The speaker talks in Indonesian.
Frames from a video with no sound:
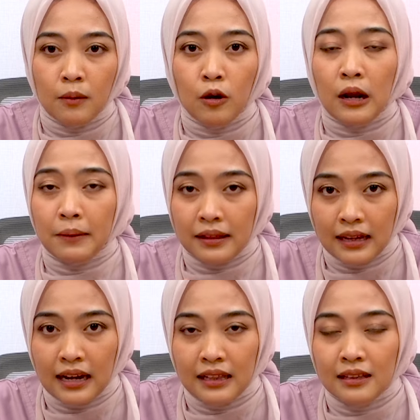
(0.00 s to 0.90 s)
uh, bola
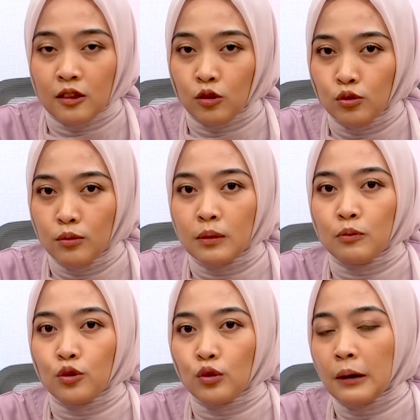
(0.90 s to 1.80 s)
mata. Tentu
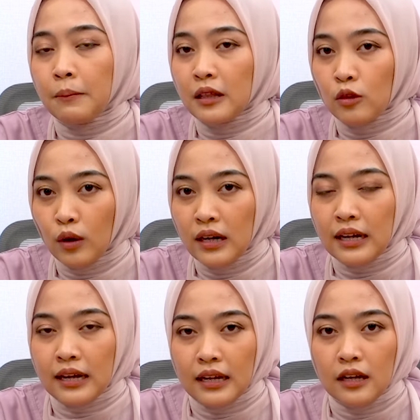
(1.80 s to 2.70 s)
membutuhkan bantuan
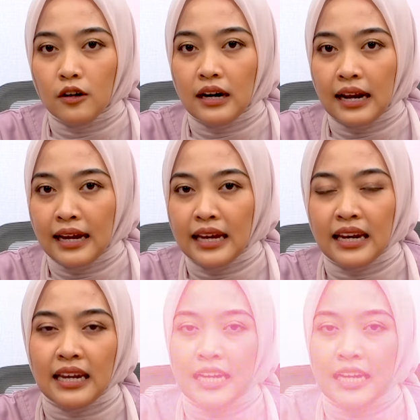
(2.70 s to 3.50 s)
dari orang lain.